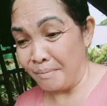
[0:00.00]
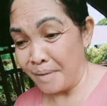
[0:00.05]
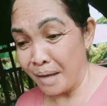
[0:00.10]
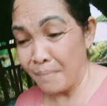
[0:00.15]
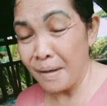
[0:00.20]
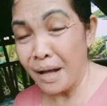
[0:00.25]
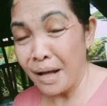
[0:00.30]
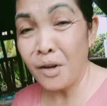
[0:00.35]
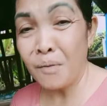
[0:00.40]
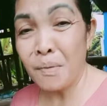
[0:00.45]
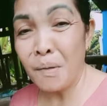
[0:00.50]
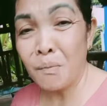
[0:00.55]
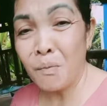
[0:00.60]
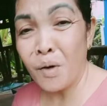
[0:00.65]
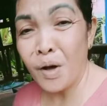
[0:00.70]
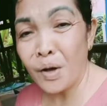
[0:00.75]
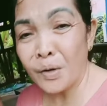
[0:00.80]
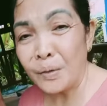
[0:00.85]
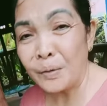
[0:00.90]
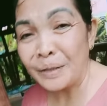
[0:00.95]
Babago pa
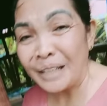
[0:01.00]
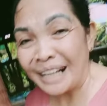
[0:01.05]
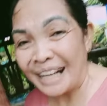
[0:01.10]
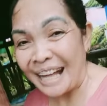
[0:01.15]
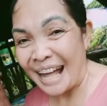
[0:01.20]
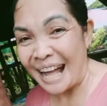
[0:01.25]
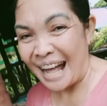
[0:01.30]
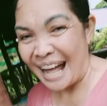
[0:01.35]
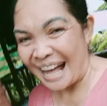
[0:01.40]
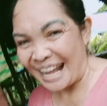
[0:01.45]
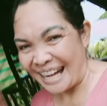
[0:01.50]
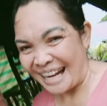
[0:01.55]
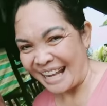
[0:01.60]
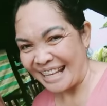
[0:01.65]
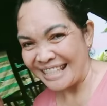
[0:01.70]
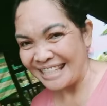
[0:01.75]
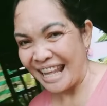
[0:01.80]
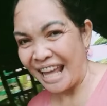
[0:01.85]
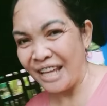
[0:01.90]
po akong nag-aaral.